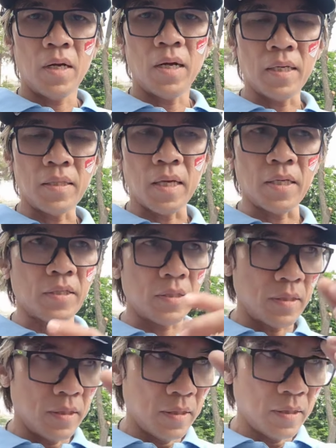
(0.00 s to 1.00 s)

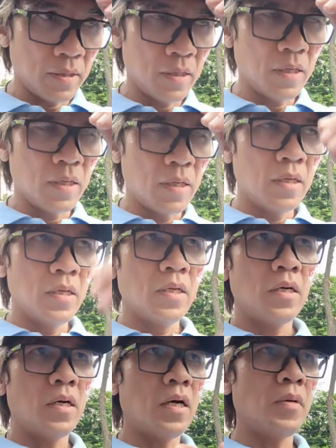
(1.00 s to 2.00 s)
atas
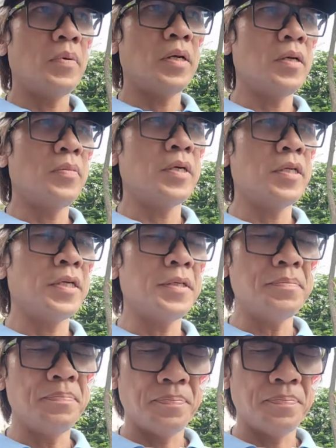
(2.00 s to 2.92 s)
apa namanya?